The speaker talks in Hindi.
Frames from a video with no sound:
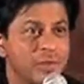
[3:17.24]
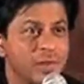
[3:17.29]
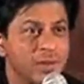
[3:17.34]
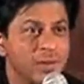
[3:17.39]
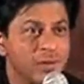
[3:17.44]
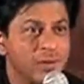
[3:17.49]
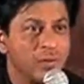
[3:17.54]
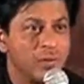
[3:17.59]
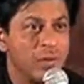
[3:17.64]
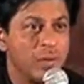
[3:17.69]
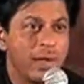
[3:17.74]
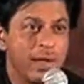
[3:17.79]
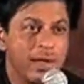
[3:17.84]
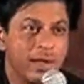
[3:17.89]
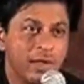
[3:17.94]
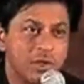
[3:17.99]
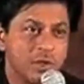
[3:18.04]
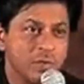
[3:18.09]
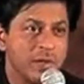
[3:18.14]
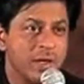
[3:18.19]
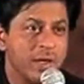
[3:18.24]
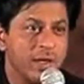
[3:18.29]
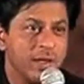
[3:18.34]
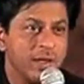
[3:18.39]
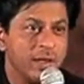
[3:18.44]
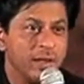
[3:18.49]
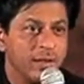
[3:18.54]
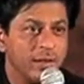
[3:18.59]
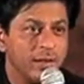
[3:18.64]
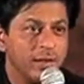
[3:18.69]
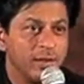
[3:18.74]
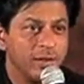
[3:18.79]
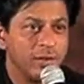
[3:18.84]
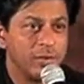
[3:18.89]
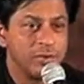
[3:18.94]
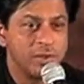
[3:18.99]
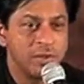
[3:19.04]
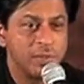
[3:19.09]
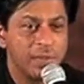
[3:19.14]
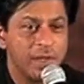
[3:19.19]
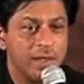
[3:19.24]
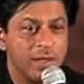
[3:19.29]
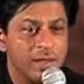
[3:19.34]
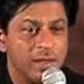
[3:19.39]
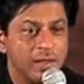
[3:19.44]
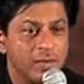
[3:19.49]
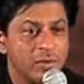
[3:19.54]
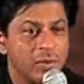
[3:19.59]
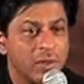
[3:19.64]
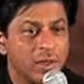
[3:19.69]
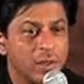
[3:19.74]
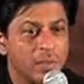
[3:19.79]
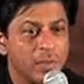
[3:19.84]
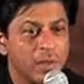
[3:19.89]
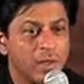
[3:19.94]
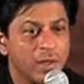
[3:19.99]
में और वो हमारे देश में है ही नहीं तो जब नहीं है तो अगर